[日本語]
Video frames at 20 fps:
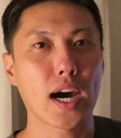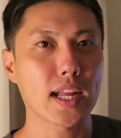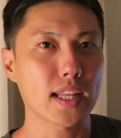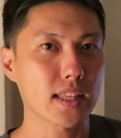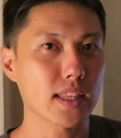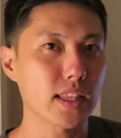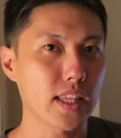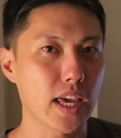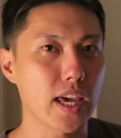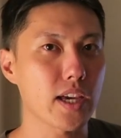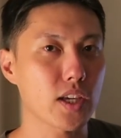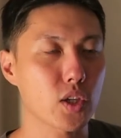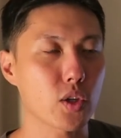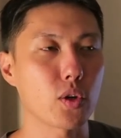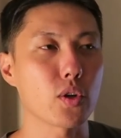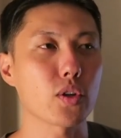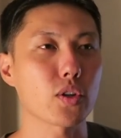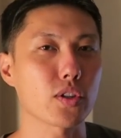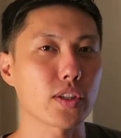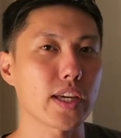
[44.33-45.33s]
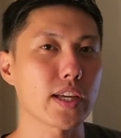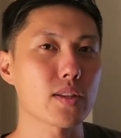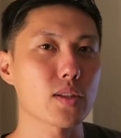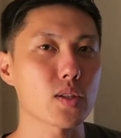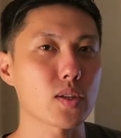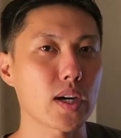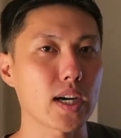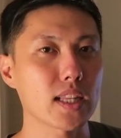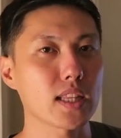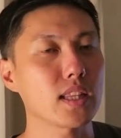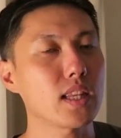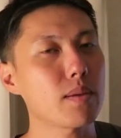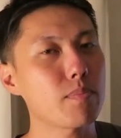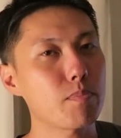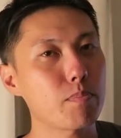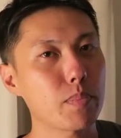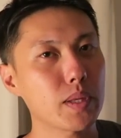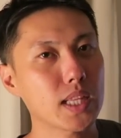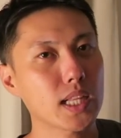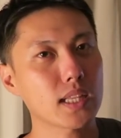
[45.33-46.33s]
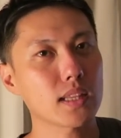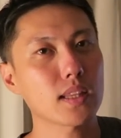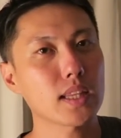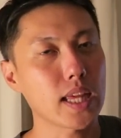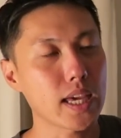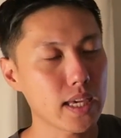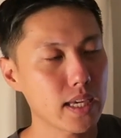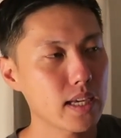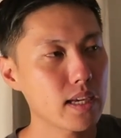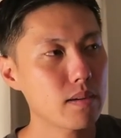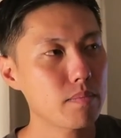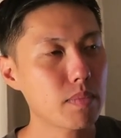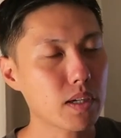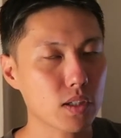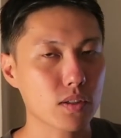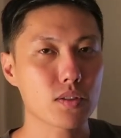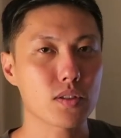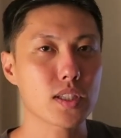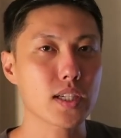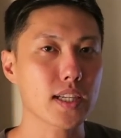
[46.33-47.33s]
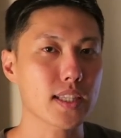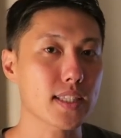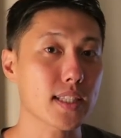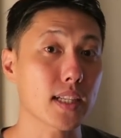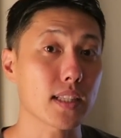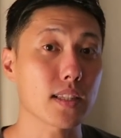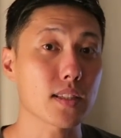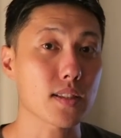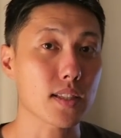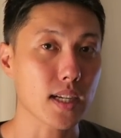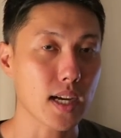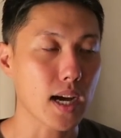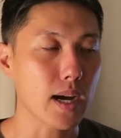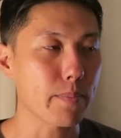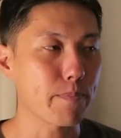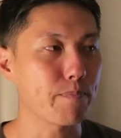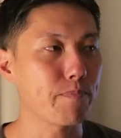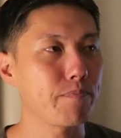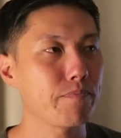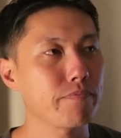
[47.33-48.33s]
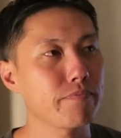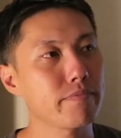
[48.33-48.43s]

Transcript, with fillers: 貼って強力なやつを貼ってペタって、まあ、くっつけてたんですが